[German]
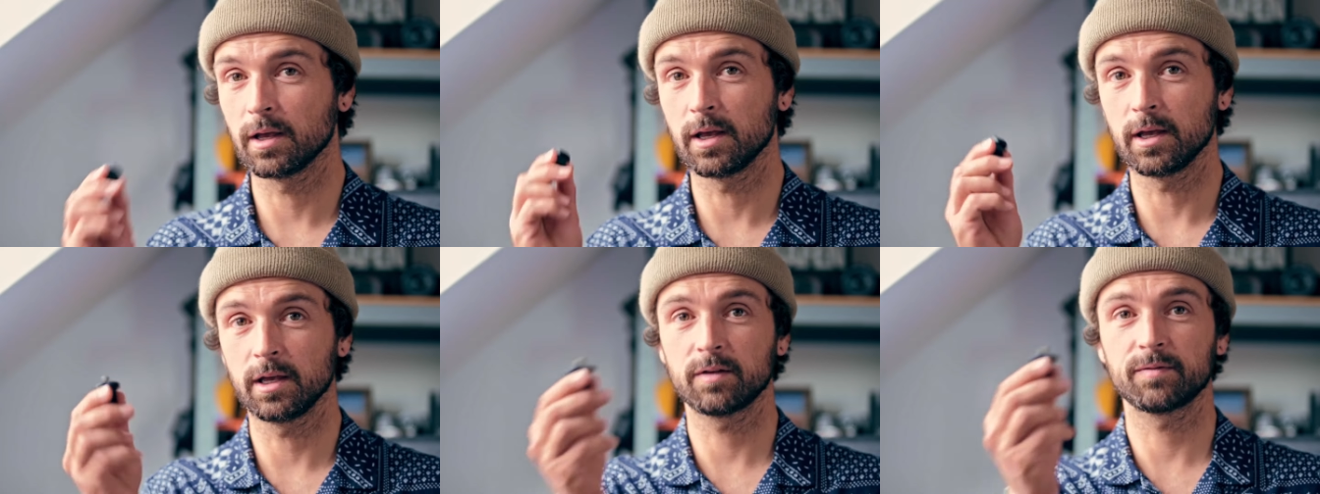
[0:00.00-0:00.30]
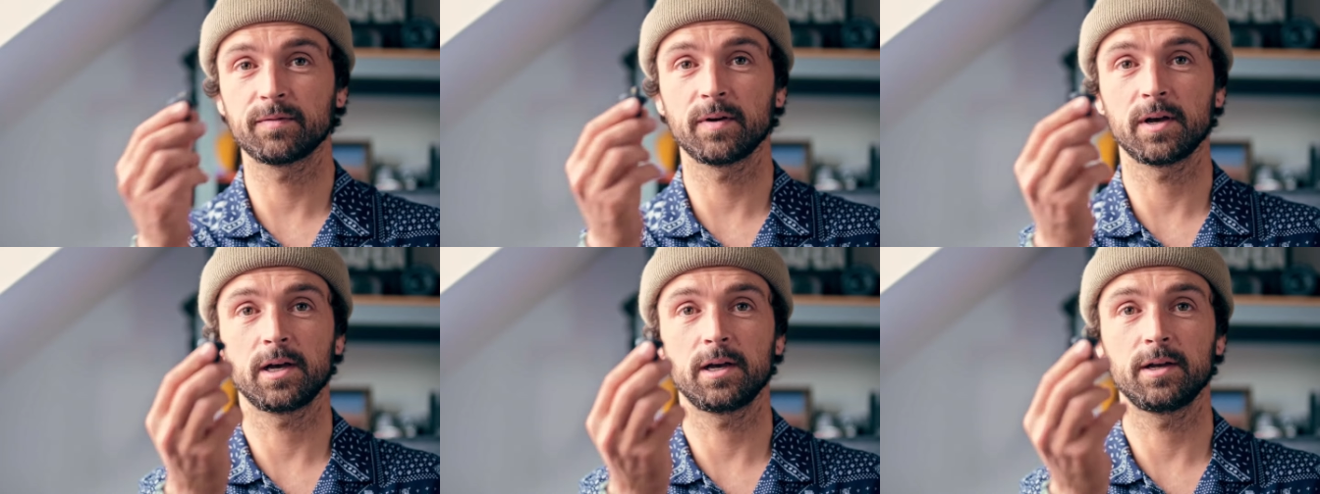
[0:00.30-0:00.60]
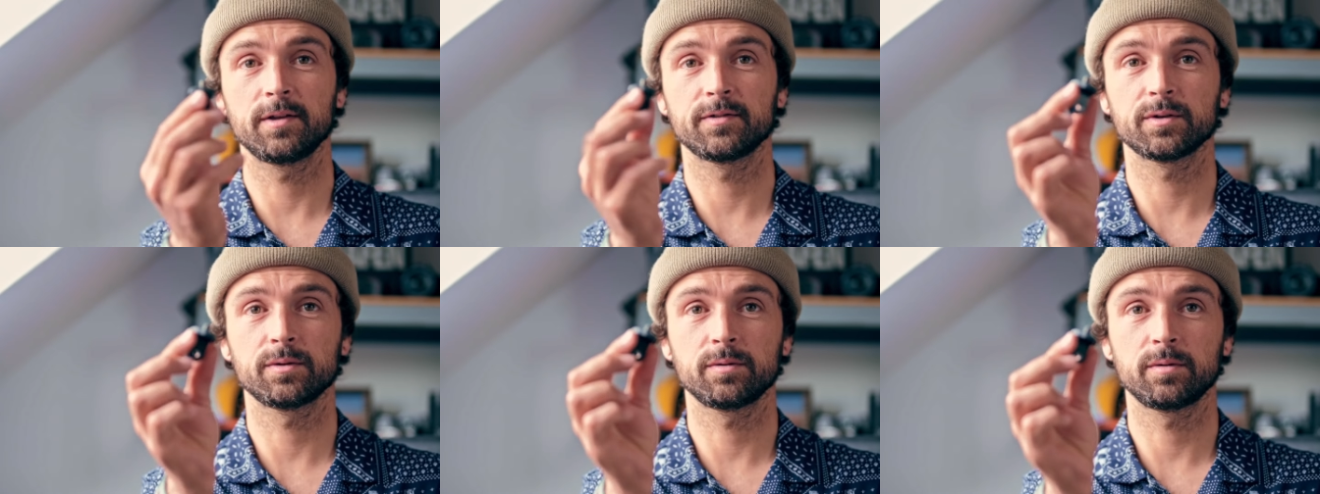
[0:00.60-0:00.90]
Ich fahre
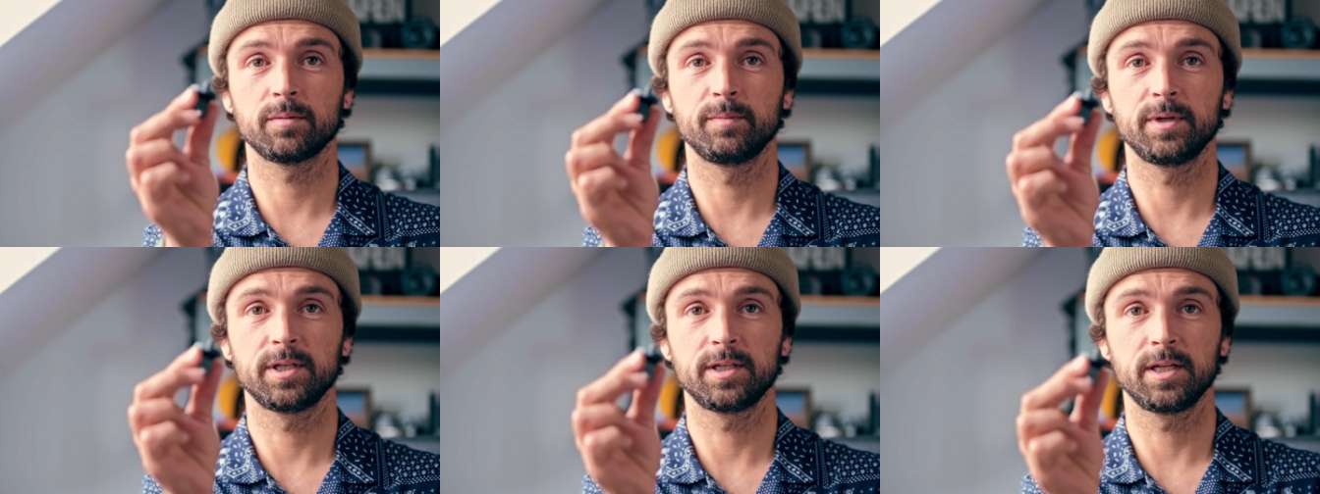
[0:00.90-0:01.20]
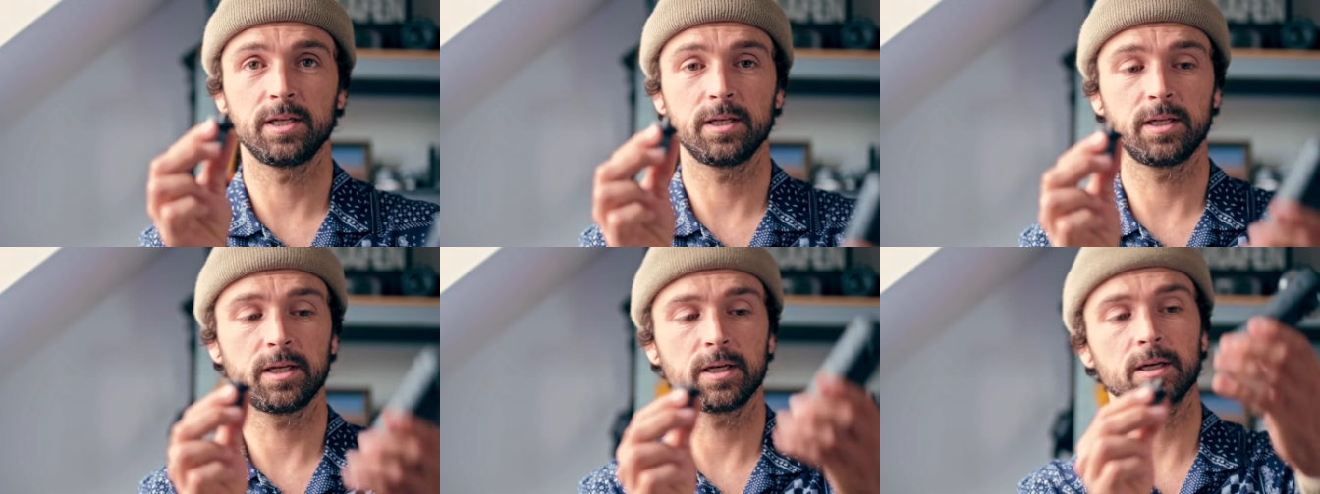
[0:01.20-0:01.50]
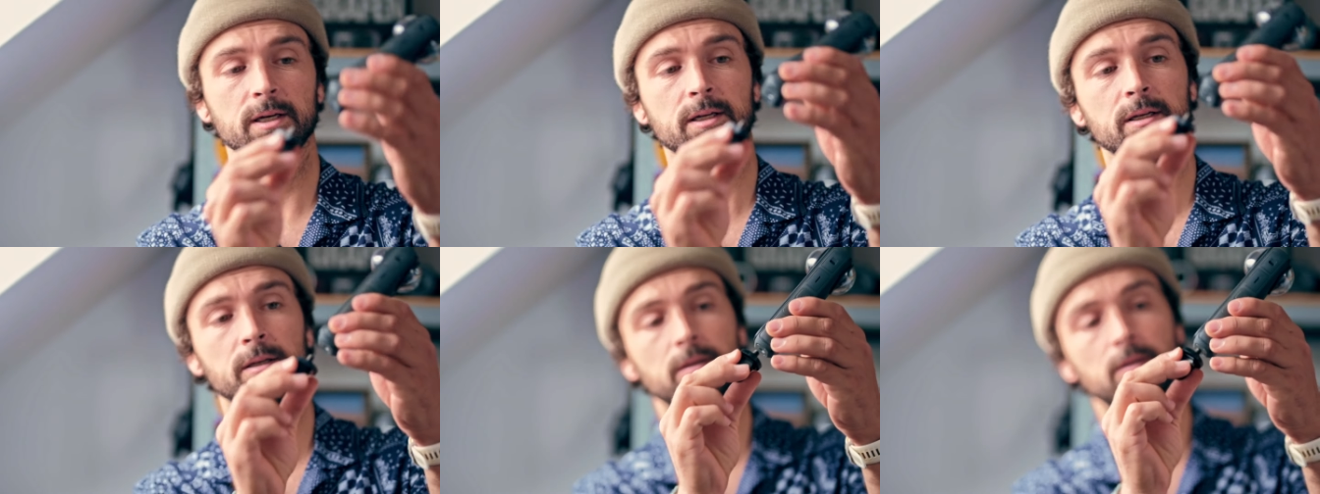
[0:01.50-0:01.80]
also mit den
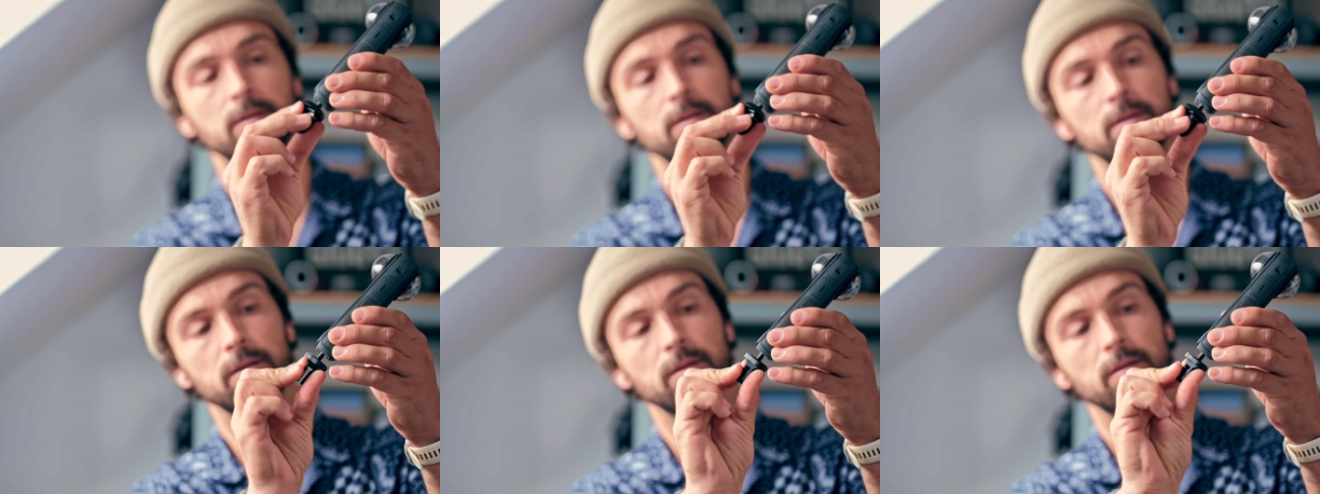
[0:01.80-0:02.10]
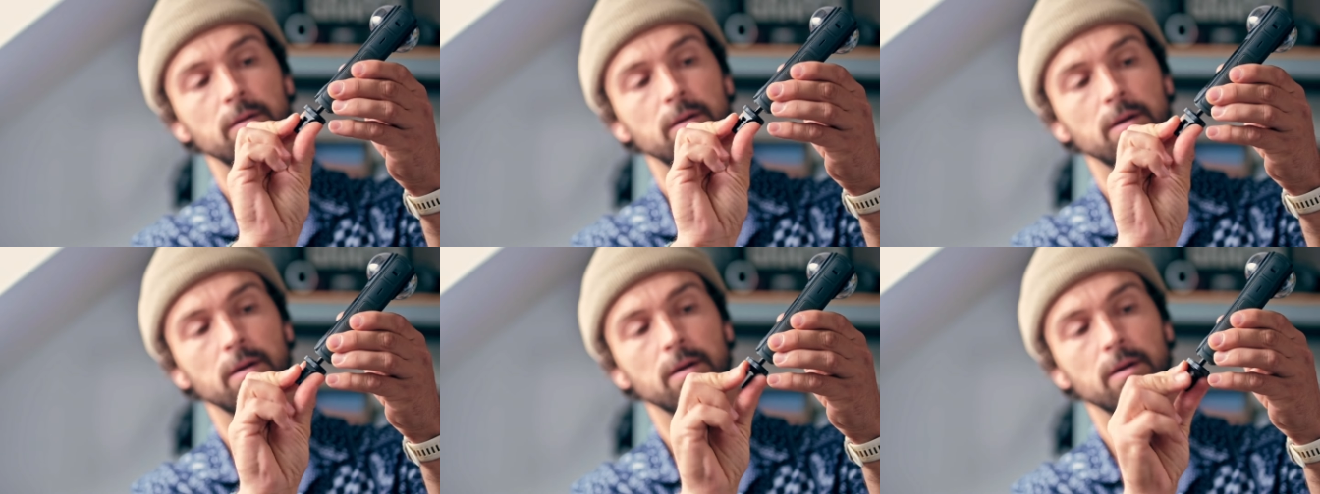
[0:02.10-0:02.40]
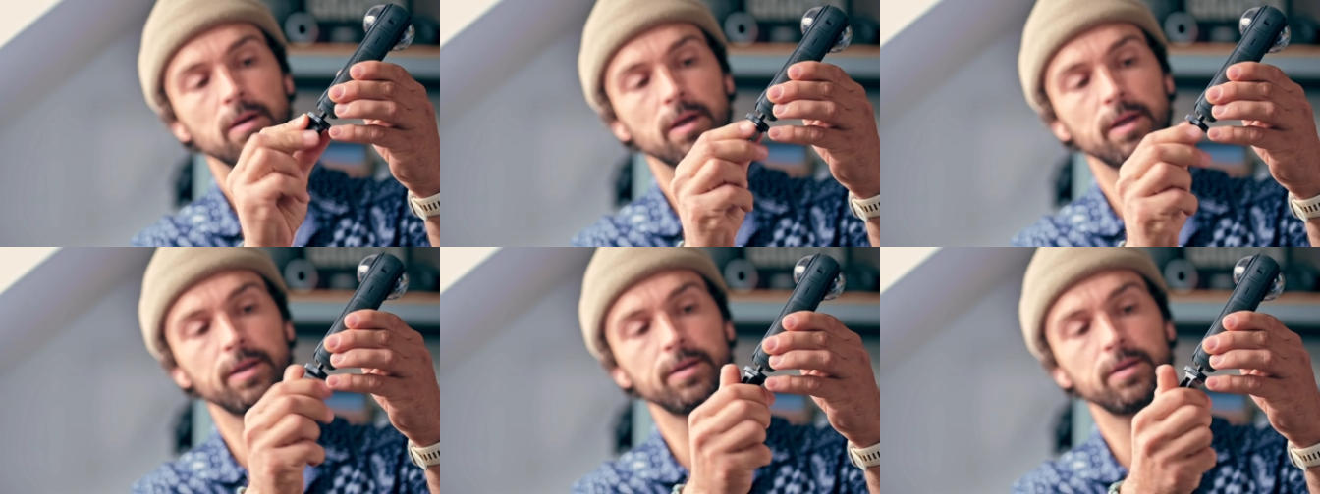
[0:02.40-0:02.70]
Dingern
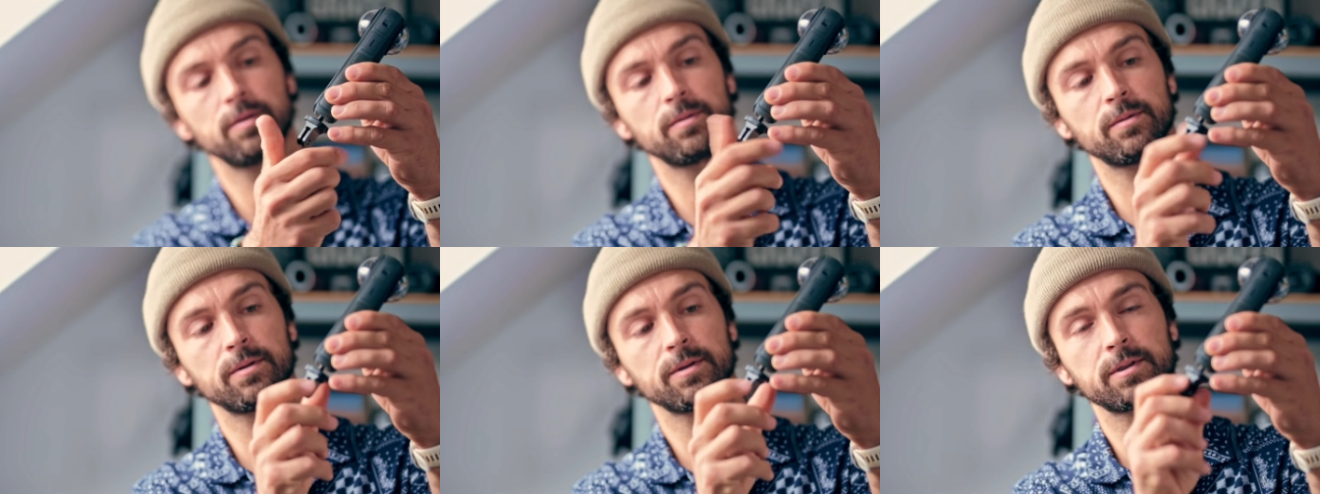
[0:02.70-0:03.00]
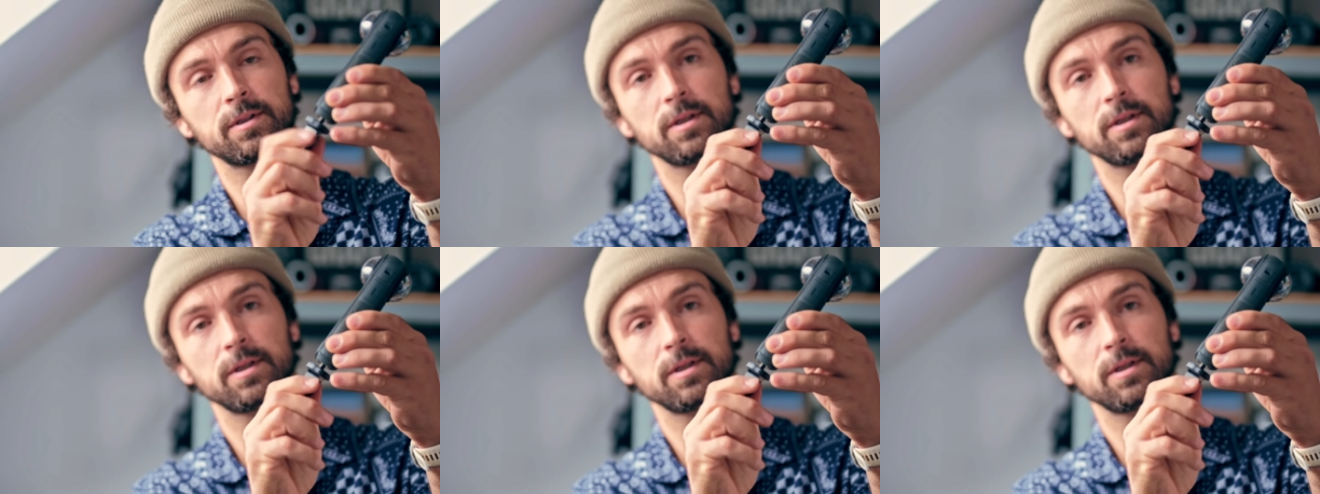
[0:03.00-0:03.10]
grandios,